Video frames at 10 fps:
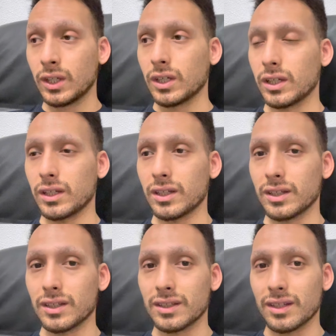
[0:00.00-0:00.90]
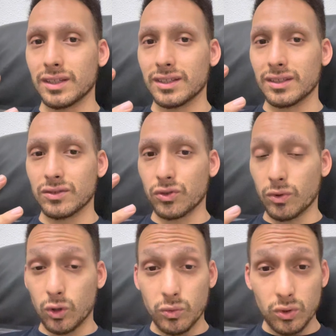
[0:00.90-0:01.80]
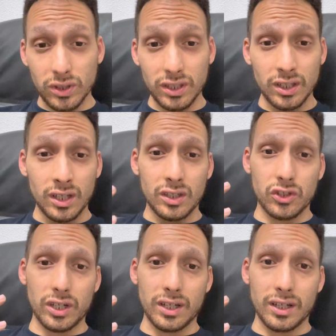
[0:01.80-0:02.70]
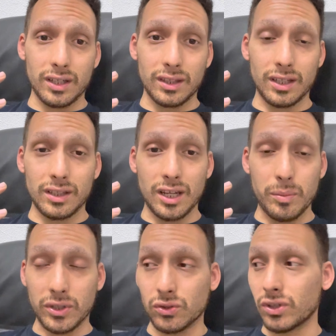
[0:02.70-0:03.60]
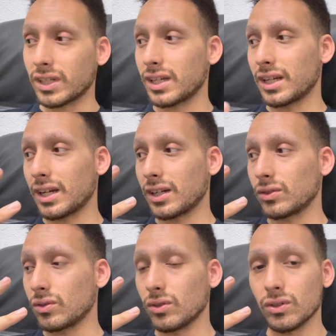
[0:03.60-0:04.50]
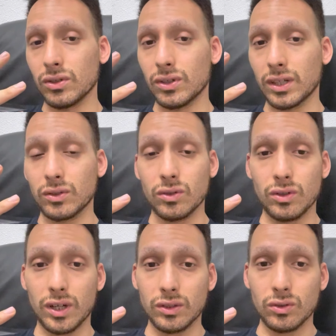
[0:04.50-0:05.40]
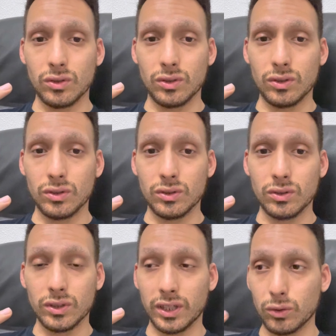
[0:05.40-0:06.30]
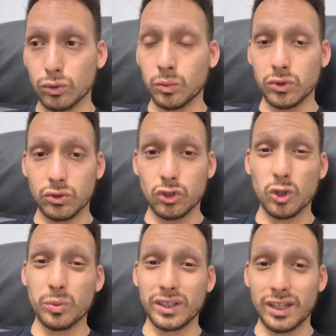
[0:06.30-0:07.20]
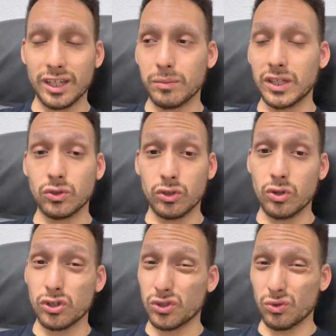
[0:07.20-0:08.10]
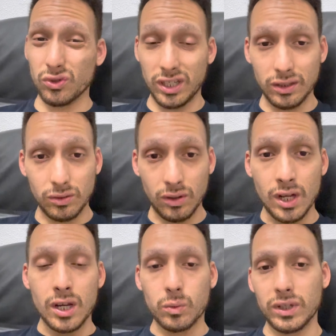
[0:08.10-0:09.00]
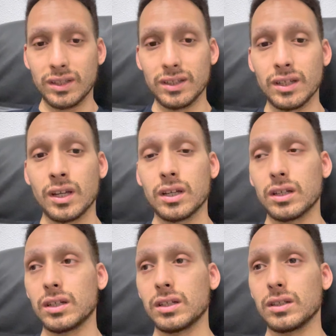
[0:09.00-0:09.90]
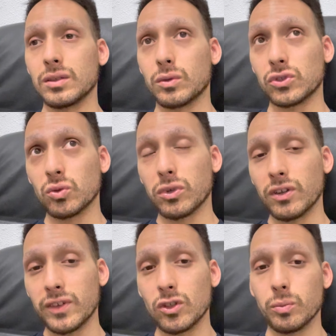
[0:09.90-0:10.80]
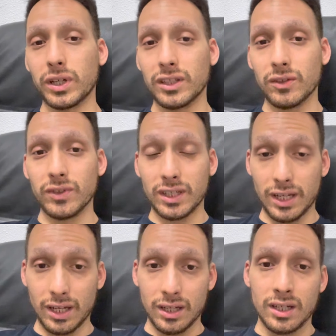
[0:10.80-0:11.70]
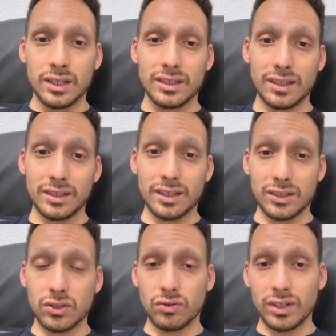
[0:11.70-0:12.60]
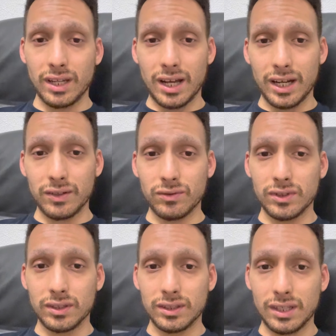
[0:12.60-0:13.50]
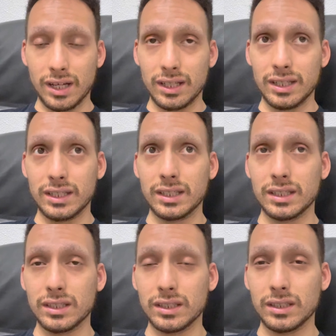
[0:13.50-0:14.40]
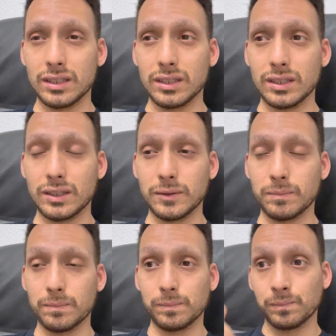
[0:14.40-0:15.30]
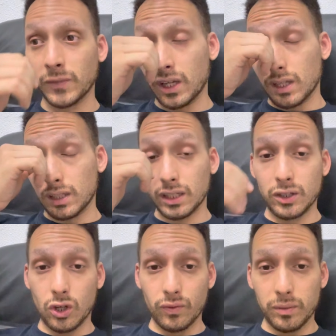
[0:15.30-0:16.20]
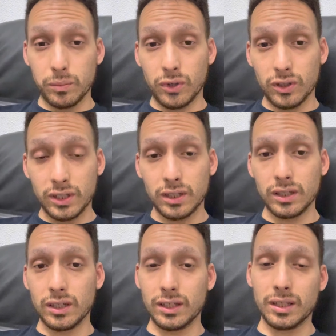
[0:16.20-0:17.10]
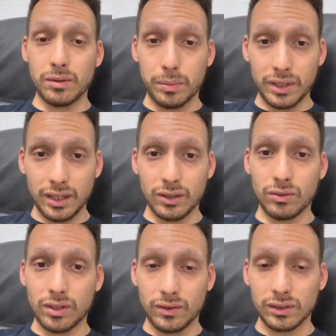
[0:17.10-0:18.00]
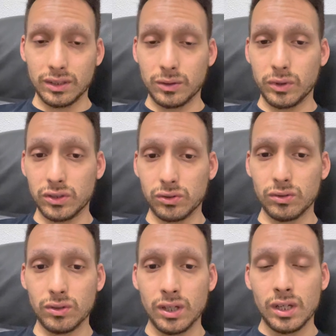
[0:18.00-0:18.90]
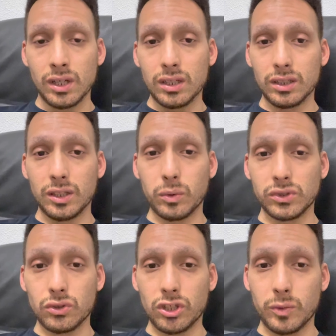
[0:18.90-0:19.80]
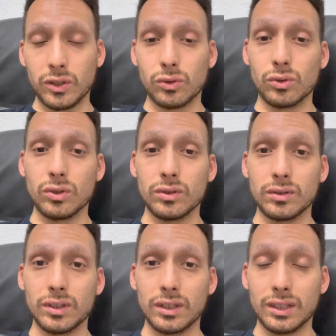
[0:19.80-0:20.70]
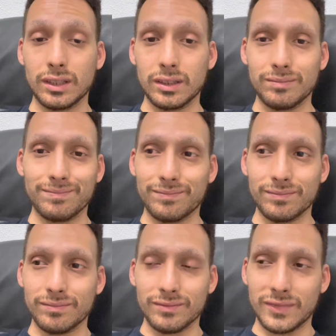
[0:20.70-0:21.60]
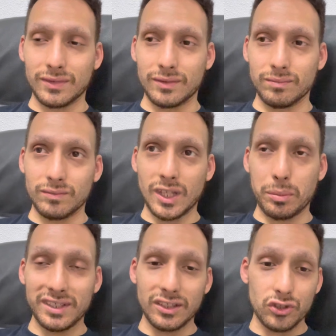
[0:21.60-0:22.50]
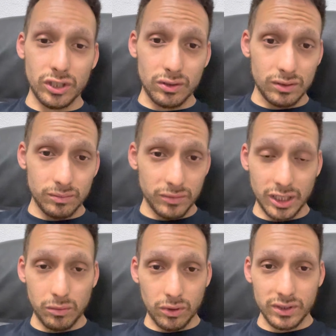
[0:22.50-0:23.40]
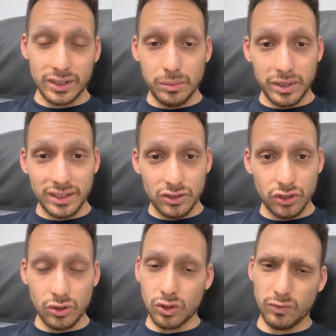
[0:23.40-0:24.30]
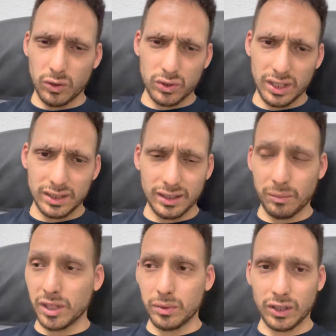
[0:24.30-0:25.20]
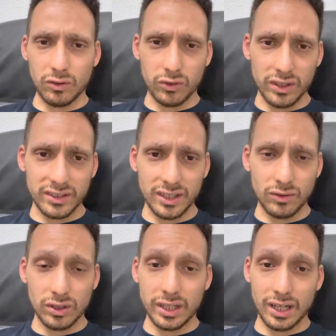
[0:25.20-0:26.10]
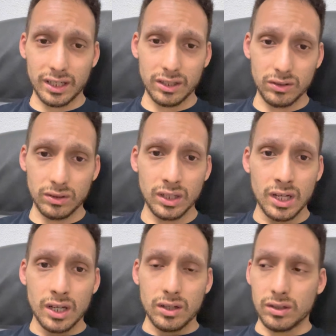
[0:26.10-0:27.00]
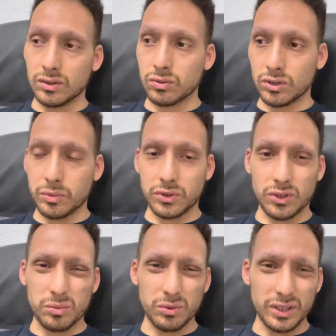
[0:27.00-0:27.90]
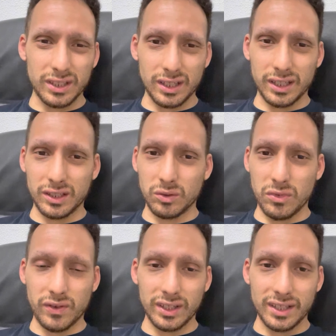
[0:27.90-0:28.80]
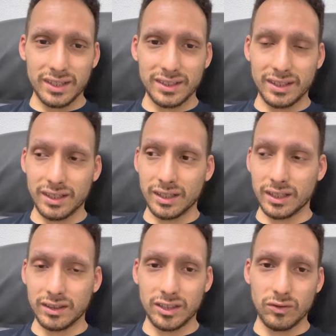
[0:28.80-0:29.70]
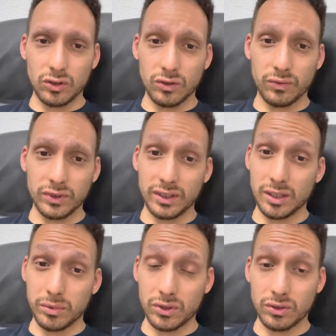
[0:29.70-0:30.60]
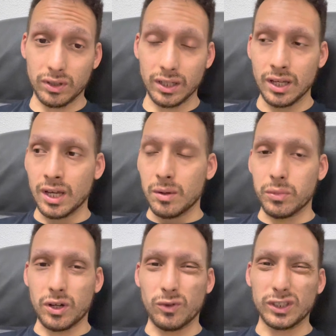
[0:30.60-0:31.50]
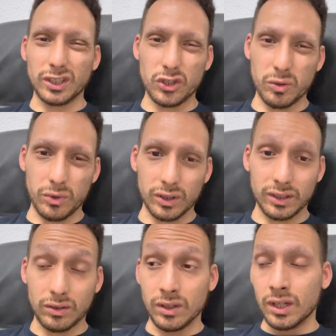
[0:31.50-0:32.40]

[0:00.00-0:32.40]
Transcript: eh, c'è una community, c'è de- delle persone che hanno, hanno, hanno, creduto in questo gioco per tre anni e mezzo, io ci sono dentro. Quindi eh, questo breve video per dirvi che stasera sono in live dalle, ehm, dalle 9 in poi e andremo a parlare ancora una volta di questo, eh, di questo aggiornamento. Uh, um, da presa in giro, mettiamolo così, da presa in giro, non voglio usare altri termini perché non voglio essere volgare, io uh, sono una persona pulita e non mi va di essere cattivo nei confronti delle persone, però a volte ti ci portano.